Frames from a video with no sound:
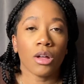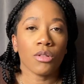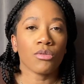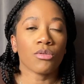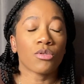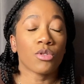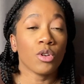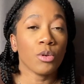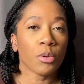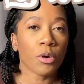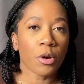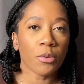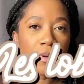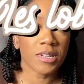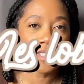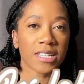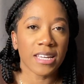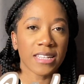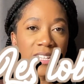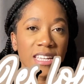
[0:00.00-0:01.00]
Donc le premier,
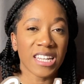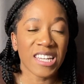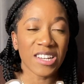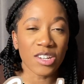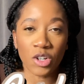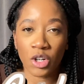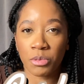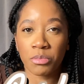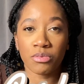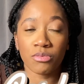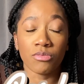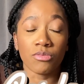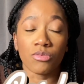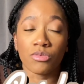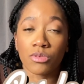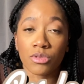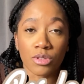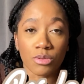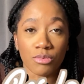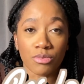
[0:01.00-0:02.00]
ça a été les lobes.
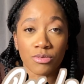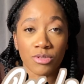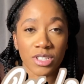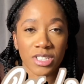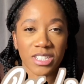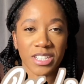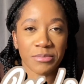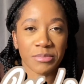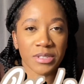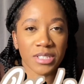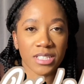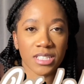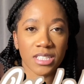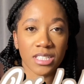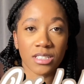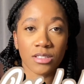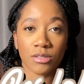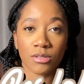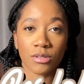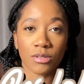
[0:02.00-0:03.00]
Donc bon, j'étais
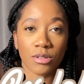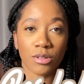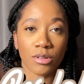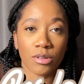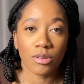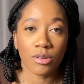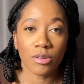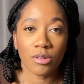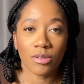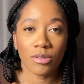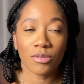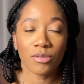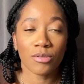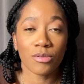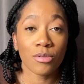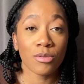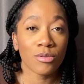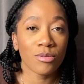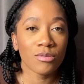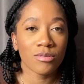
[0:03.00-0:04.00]
petite, euh,
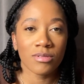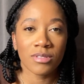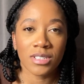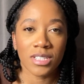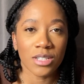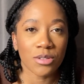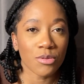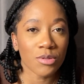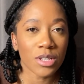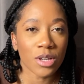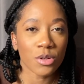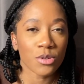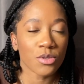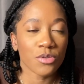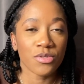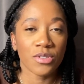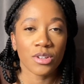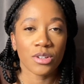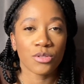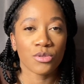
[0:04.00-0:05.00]
oh, j'ai aucun
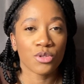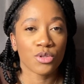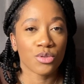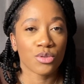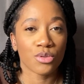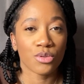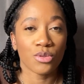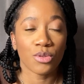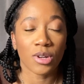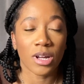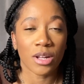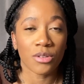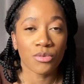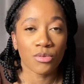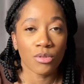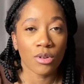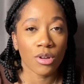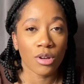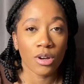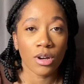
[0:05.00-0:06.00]
souvenir du, de la
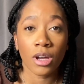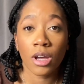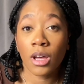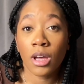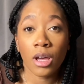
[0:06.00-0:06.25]
douleur.